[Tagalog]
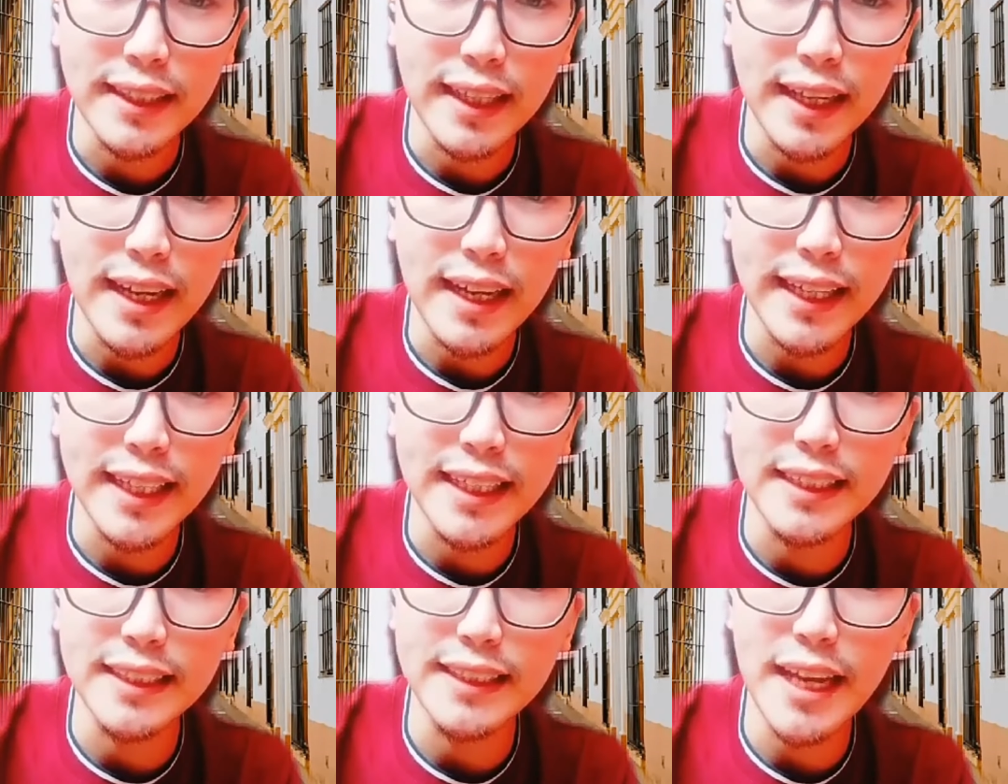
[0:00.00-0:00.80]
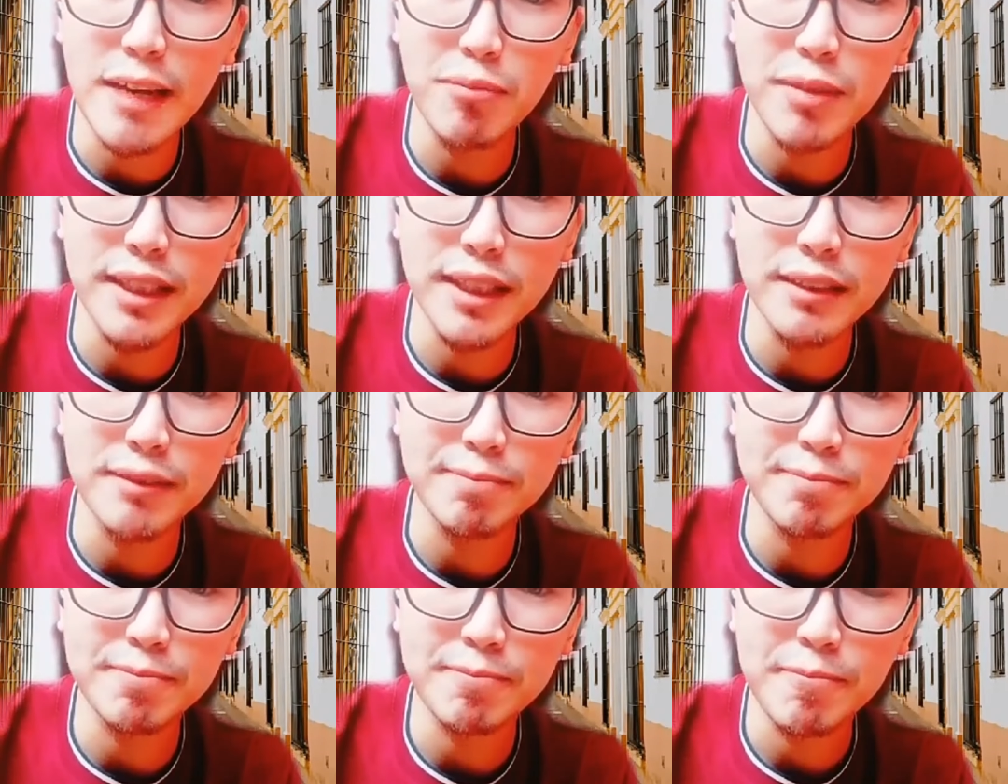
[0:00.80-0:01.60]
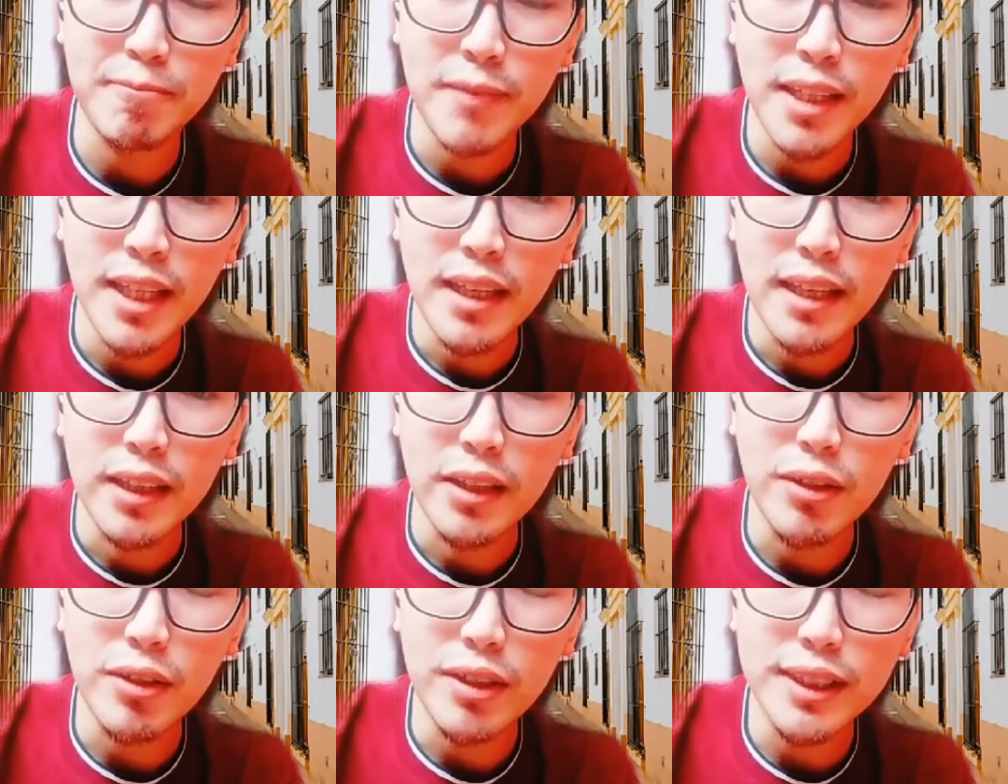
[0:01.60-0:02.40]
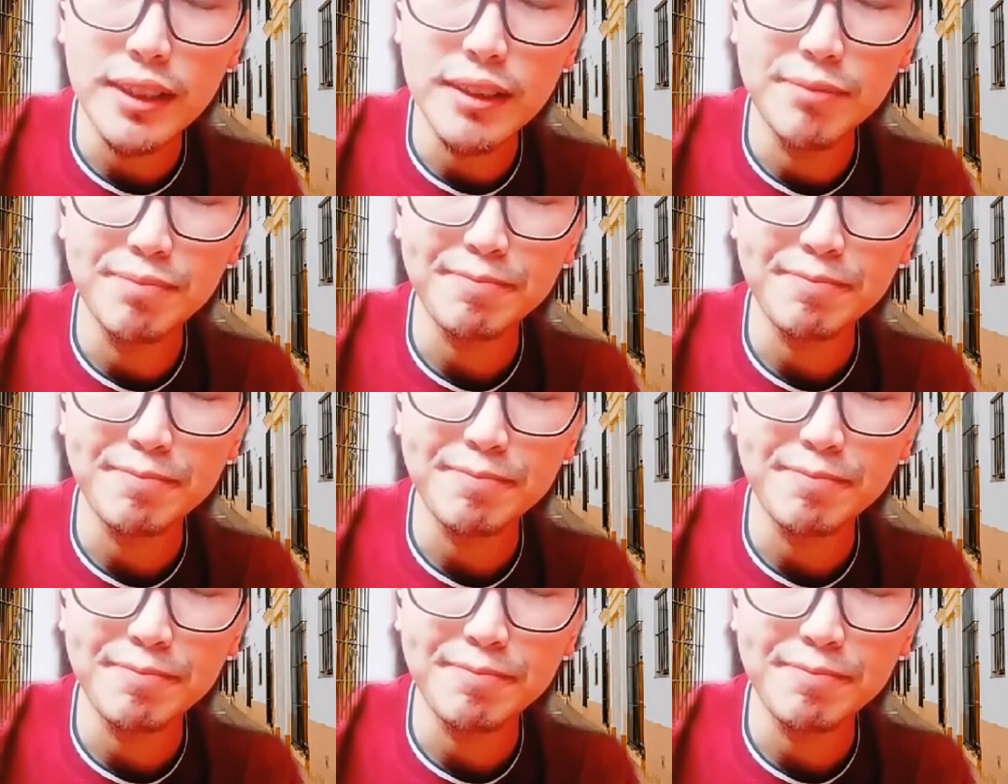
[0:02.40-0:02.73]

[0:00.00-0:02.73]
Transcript: ng kakainin namin. Lord,